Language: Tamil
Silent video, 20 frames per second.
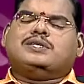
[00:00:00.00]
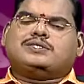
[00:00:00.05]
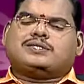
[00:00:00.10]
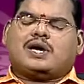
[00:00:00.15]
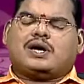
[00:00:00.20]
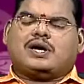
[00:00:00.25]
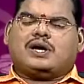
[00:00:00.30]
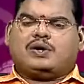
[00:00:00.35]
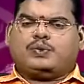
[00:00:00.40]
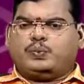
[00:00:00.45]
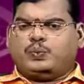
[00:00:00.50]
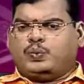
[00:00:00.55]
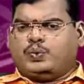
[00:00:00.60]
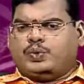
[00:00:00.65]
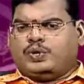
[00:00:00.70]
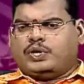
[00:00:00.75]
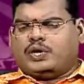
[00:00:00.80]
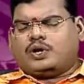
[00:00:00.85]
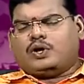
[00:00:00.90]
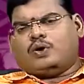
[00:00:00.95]
சக
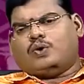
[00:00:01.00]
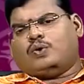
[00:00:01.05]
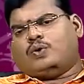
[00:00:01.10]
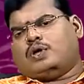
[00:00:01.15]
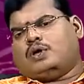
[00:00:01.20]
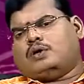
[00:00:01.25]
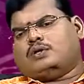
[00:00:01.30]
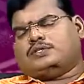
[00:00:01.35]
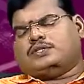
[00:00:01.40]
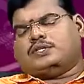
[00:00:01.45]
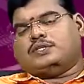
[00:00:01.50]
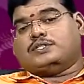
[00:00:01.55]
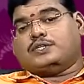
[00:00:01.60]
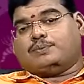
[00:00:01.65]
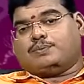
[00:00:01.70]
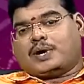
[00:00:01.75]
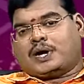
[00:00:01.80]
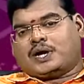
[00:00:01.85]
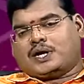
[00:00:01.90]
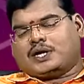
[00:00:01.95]
ஊழியர்களோட சிறு
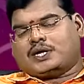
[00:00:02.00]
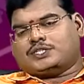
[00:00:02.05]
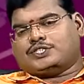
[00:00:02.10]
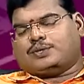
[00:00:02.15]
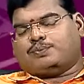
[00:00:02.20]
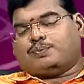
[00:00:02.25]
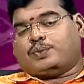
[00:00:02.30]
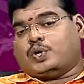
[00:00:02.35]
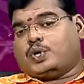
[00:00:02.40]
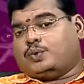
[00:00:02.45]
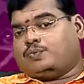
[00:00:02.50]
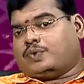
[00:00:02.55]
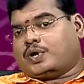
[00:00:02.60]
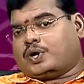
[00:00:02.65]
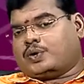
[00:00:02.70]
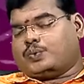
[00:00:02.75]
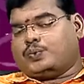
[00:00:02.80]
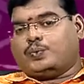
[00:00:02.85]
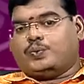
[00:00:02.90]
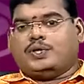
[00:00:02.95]
சிறு மனக்கசப்புகளும்
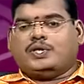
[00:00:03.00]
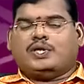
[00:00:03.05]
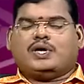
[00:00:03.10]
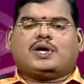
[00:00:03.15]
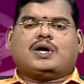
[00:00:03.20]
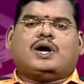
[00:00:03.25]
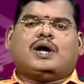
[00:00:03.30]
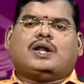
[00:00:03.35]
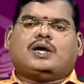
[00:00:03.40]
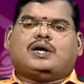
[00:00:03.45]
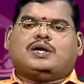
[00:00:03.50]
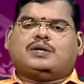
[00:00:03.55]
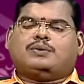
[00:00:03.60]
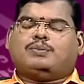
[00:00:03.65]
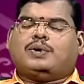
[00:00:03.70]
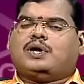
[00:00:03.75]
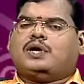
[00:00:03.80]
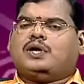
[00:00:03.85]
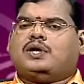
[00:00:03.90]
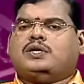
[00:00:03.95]
வரக்கூடிய
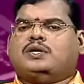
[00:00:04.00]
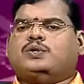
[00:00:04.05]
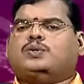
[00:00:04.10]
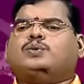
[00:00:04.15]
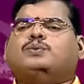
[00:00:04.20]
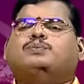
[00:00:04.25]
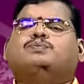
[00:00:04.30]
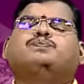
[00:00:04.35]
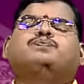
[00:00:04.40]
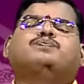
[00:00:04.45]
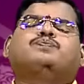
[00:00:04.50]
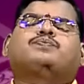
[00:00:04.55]
காலகட்டமாக இருக்கும்